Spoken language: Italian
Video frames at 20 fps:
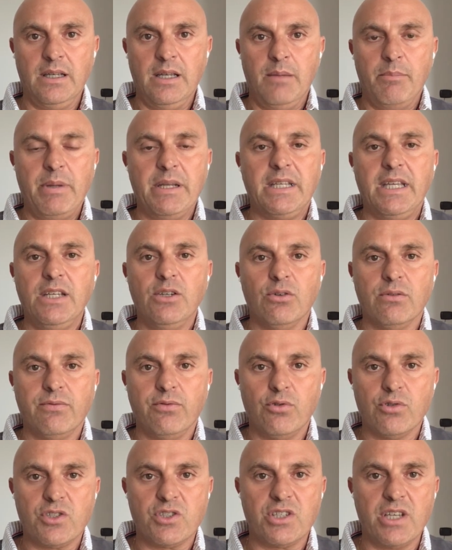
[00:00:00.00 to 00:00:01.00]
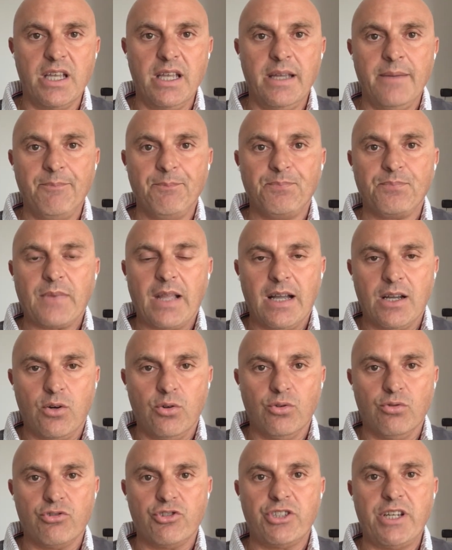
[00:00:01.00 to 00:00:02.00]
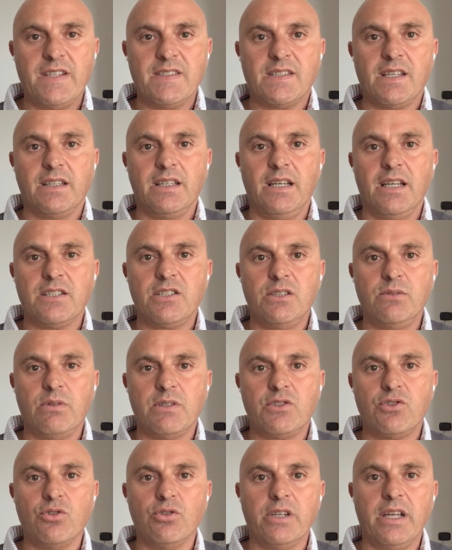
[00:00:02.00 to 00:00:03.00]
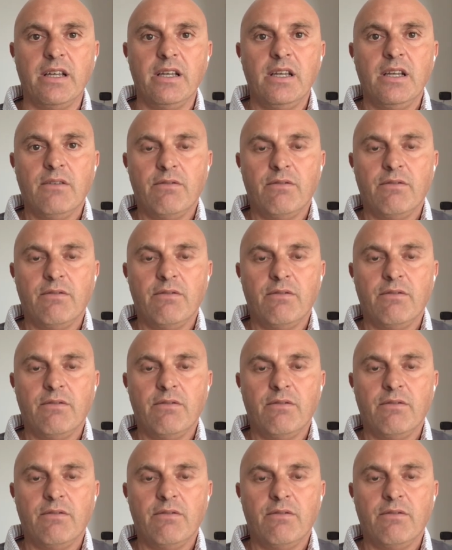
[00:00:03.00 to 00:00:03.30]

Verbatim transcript: Per chi non fosse a conoscenza della situazione,